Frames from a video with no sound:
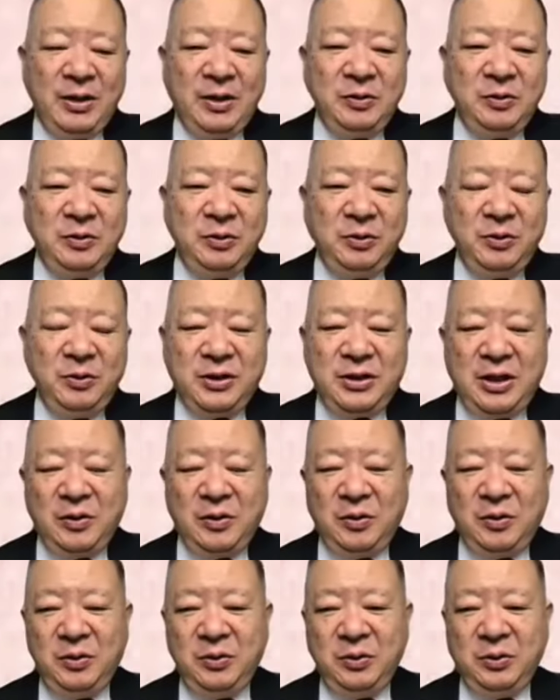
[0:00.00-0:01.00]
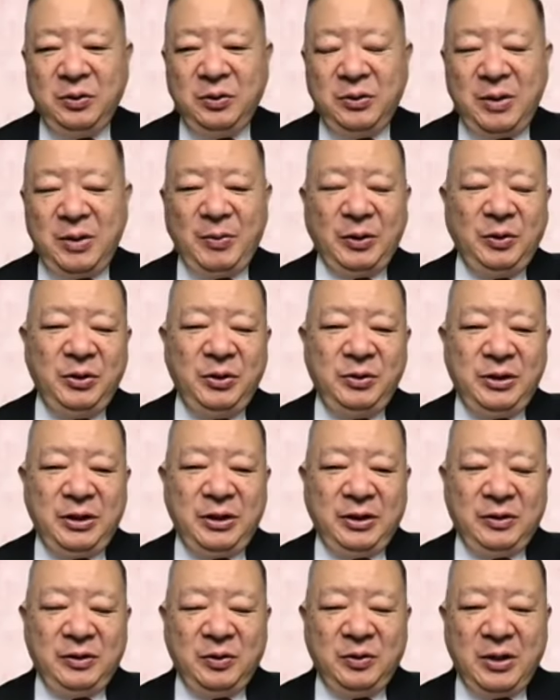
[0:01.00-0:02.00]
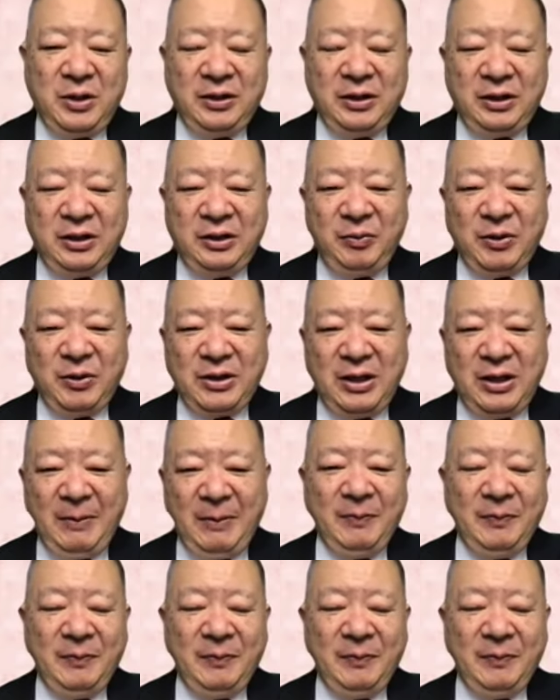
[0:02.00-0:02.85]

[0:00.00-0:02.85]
黒田さん、このドラマ、どういうふうにご覧になってますか